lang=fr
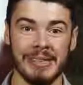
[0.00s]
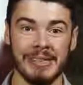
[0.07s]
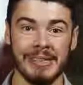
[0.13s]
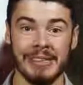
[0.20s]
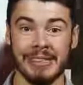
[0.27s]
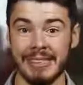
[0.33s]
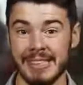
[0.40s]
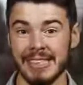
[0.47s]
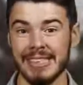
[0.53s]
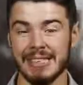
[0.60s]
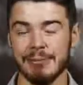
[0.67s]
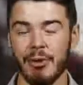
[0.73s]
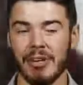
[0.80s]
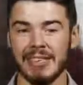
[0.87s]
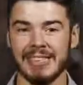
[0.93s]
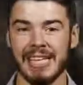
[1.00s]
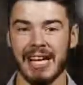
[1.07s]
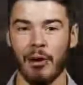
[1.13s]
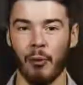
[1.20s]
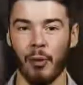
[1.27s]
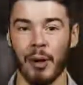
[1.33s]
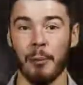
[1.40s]
des déguisements assez
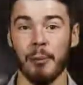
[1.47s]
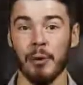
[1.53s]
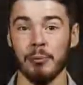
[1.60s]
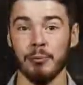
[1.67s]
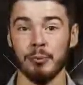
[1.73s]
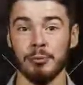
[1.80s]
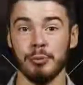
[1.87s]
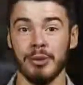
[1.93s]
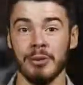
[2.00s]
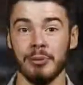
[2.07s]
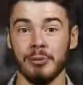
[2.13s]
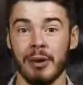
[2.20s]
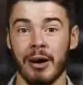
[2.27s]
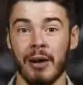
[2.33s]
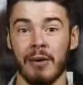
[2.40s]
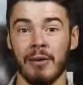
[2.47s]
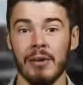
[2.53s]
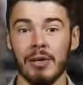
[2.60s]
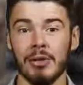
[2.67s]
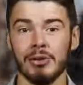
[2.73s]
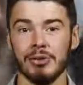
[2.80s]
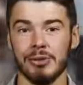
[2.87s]
incroyables comme vous pouvez le voir
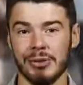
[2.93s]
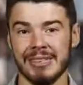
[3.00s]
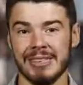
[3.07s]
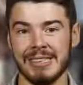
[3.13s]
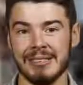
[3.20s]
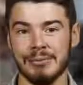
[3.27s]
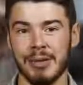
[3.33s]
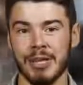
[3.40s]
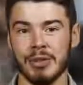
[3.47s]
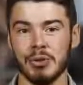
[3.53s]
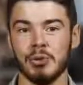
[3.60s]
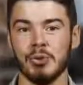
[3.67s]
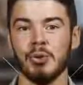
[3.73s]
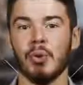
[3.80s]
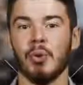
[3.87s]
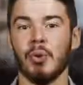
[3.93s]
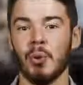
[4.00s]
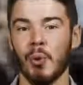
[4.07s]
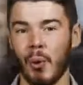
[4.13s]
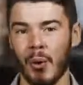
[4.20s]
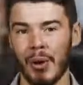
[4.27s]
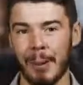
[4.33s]
sur ces images de
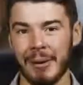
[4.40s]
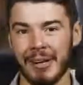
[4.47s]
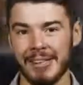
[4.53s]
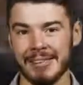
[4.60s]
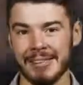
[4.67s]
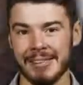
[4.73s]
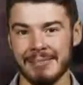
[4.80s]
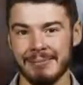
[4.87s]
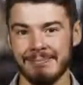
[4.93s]
Laurent Lamaze.